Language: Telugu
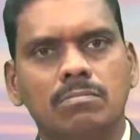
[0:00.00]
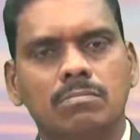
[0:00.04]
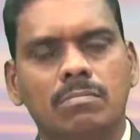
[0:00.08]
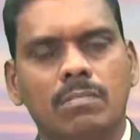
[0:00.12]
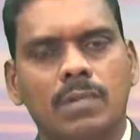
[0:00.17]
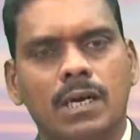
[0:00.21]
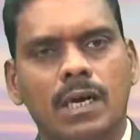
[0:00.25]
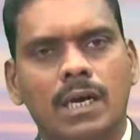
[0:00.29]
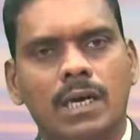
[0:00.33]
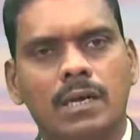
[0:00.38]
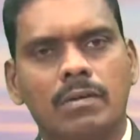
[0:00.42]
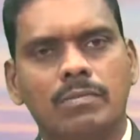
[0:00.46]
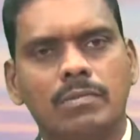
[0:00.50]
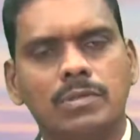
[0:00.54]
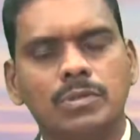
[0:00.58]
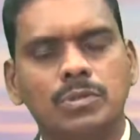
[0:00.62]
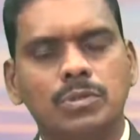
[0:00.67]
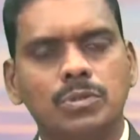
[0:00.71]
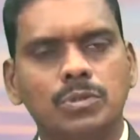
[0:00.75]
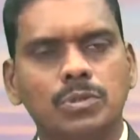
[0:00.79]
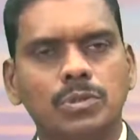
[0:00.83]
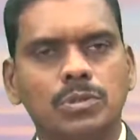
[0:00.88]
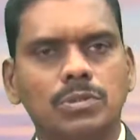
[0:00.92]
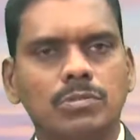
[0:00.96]
మానవుడు
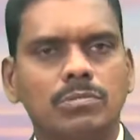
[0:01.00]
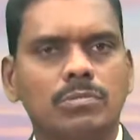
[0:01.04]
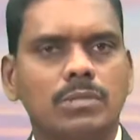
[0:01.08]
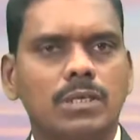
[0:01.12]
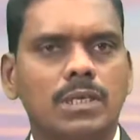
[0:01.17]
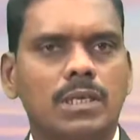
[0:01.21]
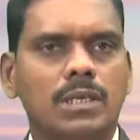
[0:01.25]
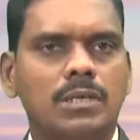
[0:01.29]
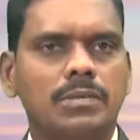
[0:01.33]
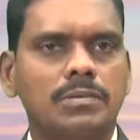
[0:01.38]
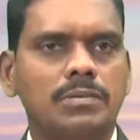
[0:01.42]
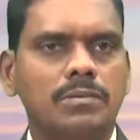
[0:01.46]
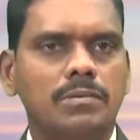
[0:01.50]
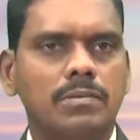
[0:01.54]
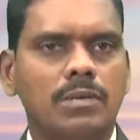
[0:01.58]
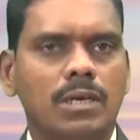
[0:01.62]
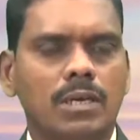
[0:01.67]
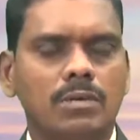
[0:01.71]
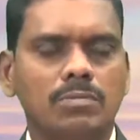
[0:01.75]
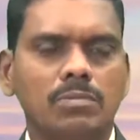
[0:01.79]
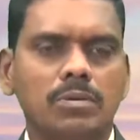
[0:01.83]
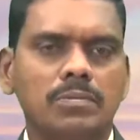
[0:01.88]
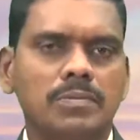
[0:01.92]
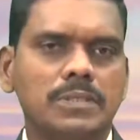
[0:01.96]
చూస్తూ ఉన్నాడు
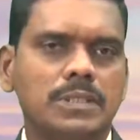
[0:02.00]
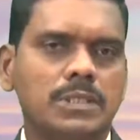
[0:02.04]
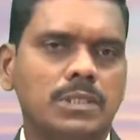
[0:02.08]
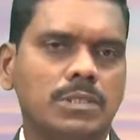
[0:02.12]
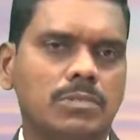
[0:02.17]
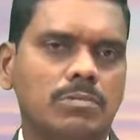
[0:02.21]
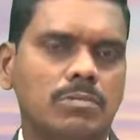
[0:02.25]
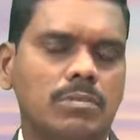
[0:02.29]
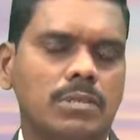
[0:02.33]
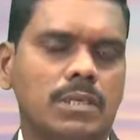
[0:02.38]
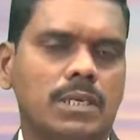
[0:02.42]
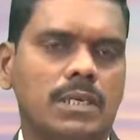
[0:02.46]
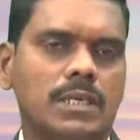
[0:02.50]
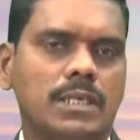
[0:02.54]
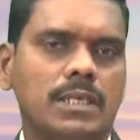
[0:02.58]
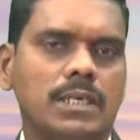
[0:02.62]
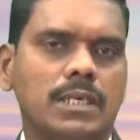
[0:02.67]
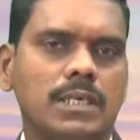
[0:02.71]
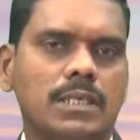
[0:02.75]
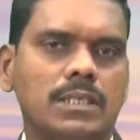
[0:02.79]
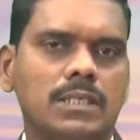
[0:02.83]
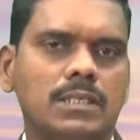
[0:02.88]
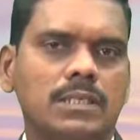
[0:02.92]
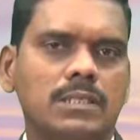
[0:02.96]
అనుభవిస్తూ ఉన్నాడు
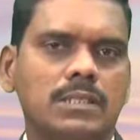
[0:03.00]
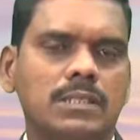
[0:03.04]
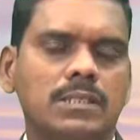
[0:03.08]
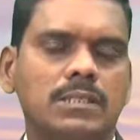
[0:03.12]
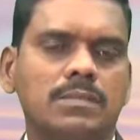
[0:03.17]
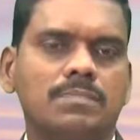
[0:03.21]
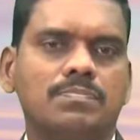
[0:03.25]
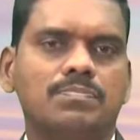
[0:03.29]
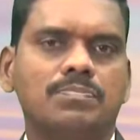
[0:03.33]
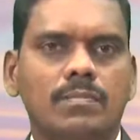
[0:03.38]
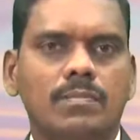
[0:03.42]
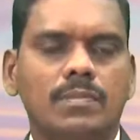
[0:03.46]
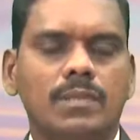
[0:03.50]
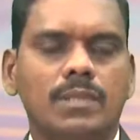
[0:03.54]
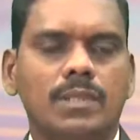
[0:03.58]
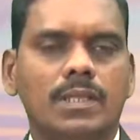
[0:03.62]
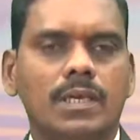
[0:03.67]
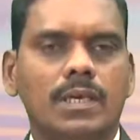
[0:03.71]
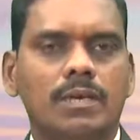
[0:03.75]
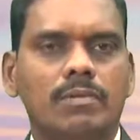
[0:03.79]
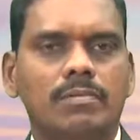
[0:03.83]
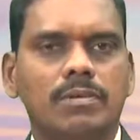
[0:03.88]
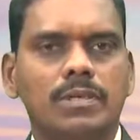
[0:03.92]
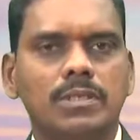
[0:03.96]
కానీ
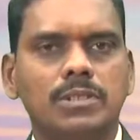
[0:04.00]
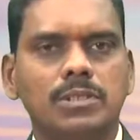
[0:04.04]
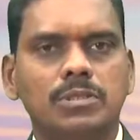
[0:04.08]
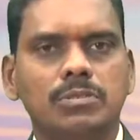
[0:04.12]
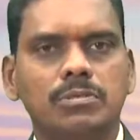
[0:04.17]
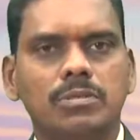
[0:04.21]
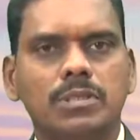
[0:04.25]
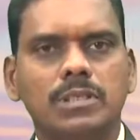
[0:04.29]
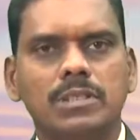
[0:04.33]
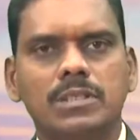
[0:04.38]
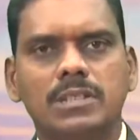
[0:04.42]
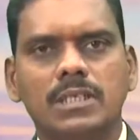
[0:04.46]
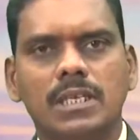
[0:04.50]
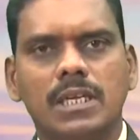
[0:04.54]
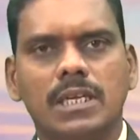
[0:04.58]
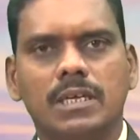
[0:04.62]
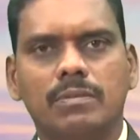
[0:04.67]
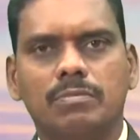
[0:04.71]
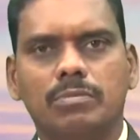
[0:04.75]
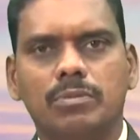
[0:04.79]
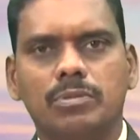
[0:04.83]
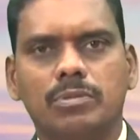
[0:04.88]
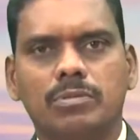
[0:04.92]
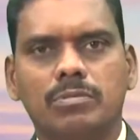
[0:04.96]
దేవుని
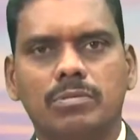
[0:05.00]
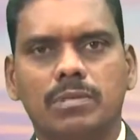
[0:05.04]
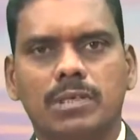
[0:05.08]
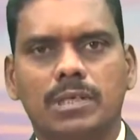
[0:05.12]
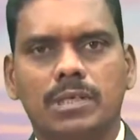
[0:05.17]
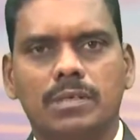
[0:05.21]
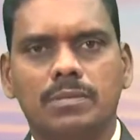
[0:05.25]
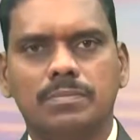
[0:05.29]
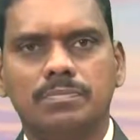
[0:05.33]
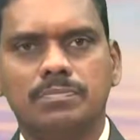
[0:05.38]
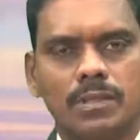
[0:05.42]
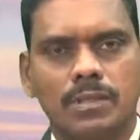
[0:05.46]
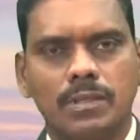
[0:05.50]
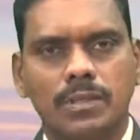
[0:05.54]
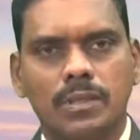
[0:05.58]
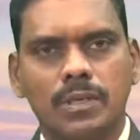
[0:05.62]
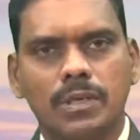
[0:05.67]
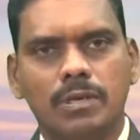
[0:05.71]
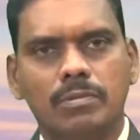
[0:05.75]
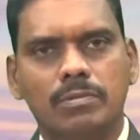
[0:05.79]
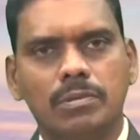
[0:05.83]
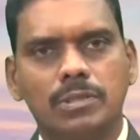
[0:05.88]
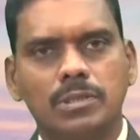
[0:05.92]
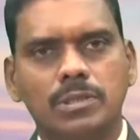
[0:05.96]
స్థుతించలేకపోతున్నాడు
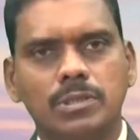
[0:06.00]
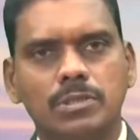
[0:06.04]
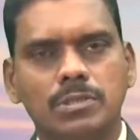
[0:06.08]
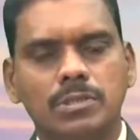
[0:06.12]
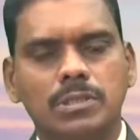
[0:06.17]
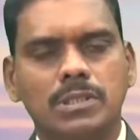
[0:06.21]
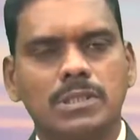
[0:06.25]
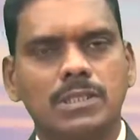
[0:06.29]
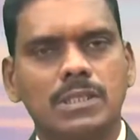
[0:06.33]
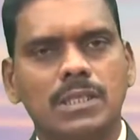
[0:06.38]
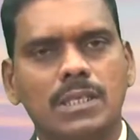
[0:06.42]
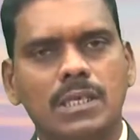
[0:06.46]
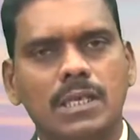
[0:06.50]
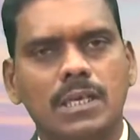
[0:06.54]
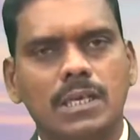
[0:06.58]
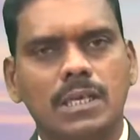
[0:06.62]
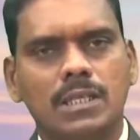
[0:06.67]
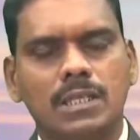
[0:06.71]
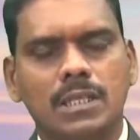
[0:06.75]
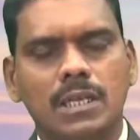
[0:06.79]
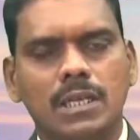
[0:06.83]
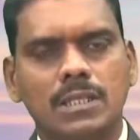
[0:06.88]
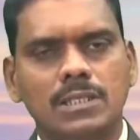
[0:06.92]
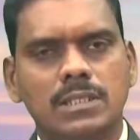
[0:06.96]
దేవుడు సృష్టిని
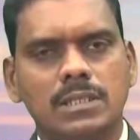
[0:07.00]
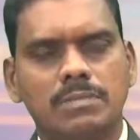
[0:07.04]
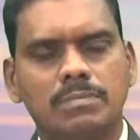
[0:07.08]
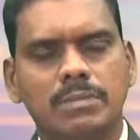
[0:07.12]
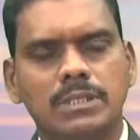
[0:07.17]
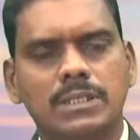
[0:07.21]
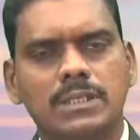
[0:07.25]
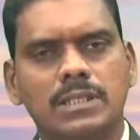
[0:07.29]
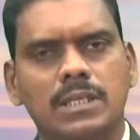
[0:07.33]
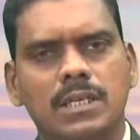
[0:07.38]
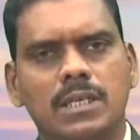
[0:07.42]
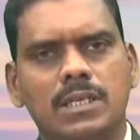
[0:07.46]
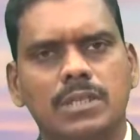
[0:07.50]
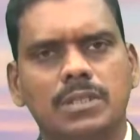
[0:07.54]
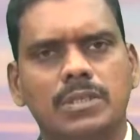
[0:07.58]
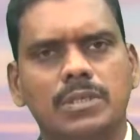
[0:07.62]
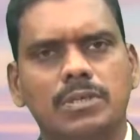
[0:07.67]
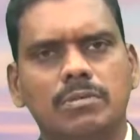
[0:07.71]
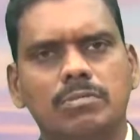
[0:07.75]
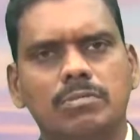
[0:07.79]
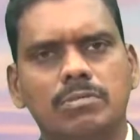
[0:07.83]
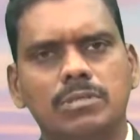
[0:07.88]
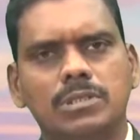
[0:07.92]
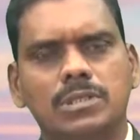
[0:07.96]
అందల సమస్తాన
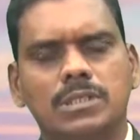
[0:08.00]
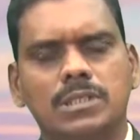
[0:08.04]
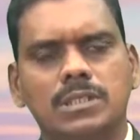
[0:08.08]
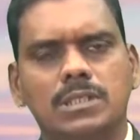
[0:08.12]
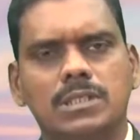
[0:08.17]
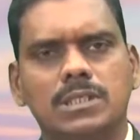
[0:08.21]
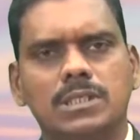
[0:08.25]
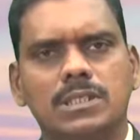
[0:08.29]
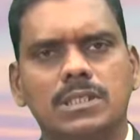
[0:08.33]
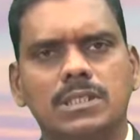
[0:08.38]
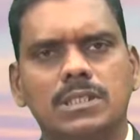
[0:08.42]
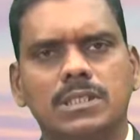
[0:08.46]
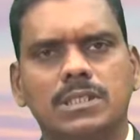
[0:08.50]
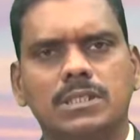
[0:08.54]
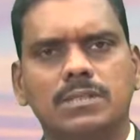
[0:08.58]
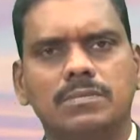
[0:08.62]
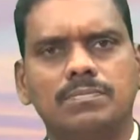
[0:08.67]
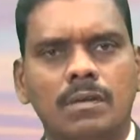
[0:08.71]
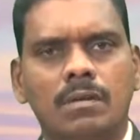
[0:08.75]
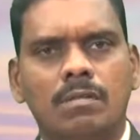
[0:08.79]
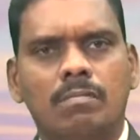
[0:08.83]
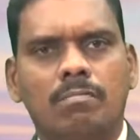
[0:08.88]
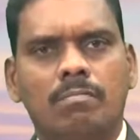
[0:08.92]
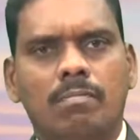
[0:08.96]
దేవుడు చేసి
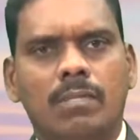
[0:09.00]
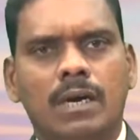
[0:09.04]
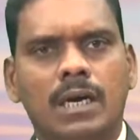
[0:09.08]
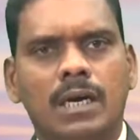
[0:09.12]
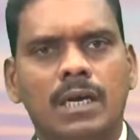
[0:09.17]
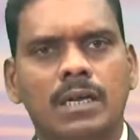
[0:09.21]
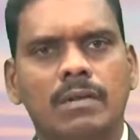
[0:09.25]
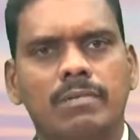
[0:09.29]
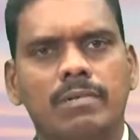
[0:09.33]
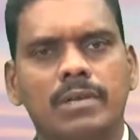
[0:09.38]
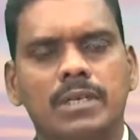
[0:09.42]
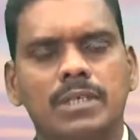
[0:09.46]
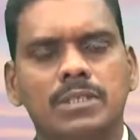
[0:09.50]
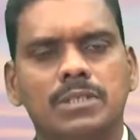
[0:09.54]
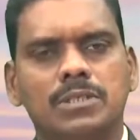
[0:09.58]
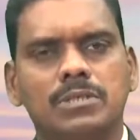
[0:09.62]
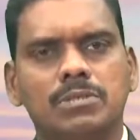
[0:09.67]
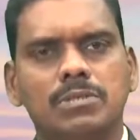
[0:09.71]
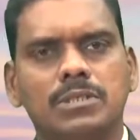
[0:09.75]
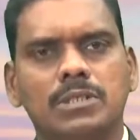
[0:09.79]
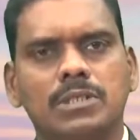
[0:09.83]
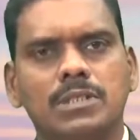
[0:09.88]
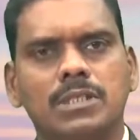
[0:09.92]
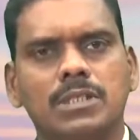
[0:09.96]
మానవుడికి
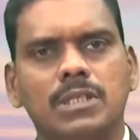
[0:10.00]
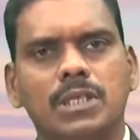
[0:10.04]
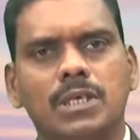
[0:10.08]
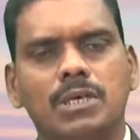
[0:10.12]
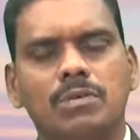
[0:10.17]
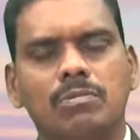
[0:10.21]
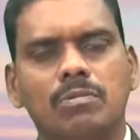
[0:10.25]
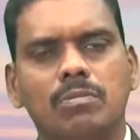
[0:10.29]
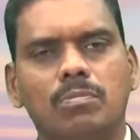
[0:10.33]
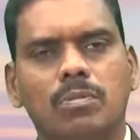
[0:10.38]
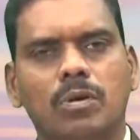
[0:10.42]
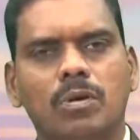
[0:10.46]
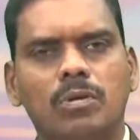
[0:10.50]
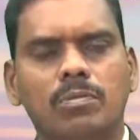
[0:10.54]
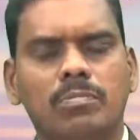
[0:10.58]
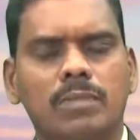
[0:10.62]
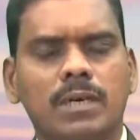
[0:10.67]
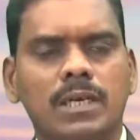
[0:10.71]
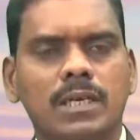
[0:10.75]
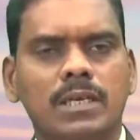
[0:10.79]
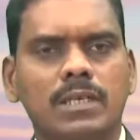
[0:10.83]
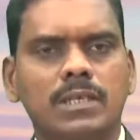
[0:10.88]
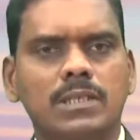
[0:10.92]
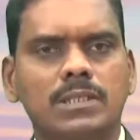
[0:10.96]
సృష్టిని దేవుడు
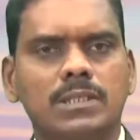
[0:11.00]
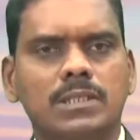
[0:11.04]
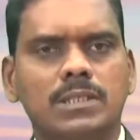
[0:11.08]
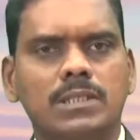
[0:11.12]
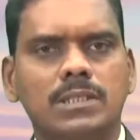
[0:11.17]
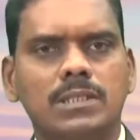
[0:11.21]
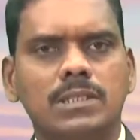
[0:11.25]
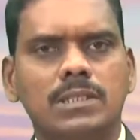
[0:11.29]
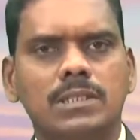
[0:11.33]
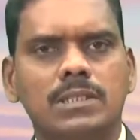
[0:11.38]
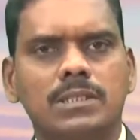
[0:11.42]
బహుమానంగిచ్చి